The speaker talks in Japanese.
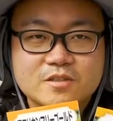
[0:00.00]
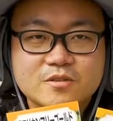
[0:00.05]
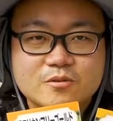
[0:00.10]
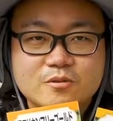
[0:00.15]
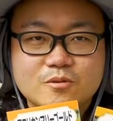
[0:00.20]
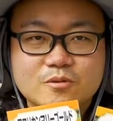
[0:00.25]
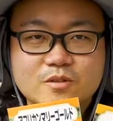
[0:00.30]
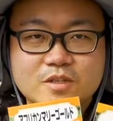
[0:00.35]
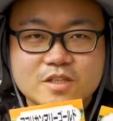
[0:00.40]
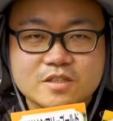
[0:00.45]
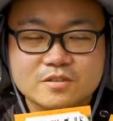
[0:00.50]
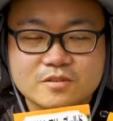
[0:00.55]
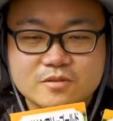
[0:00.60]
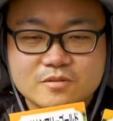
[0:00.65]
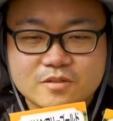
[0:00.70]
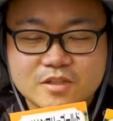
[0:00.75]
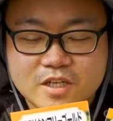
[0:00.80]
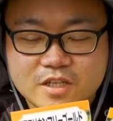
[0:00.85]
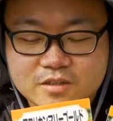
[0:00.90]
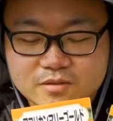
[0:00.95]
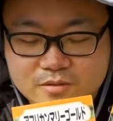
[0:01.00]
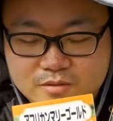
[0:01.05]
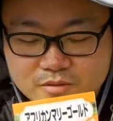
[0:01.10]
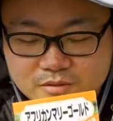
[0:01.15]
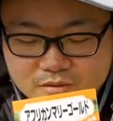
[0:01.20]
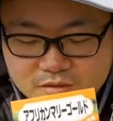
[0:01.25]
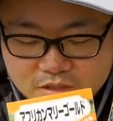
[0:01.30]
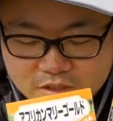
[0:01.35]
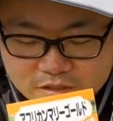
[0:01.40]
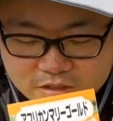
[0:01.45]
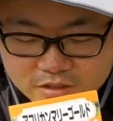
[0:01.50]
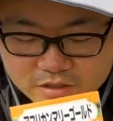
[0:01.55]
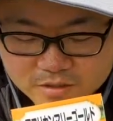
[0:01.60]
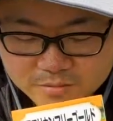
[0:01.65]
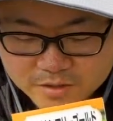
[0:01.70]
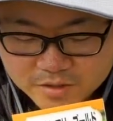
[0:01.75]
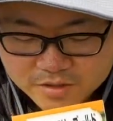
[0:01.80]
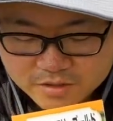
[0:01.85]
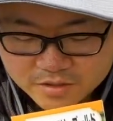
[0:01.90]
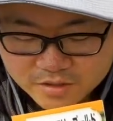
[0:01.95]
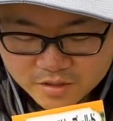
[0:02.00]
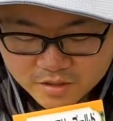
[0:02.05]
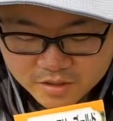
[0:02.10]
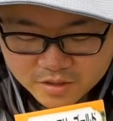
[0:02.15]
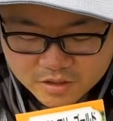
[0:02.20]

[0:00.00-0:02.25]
効果というのがあるとなっています